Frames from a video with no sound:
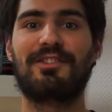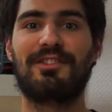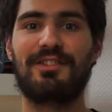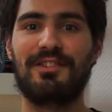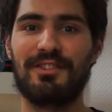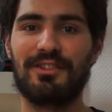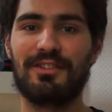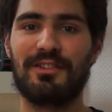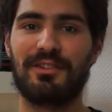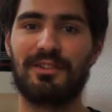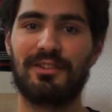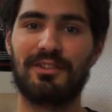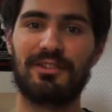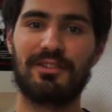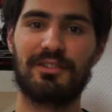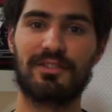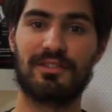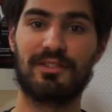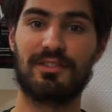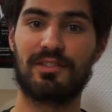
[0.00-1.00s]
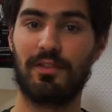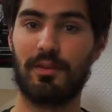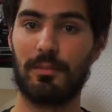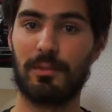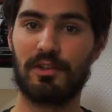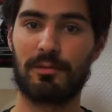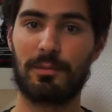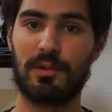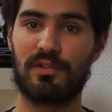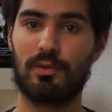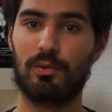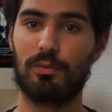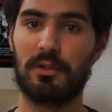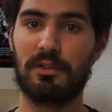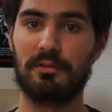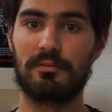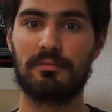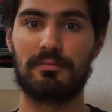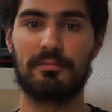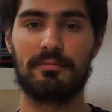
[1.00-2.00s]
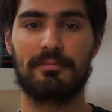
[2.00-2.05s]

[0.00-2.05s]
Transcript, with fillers: si, si ça va bien se passer ou pas.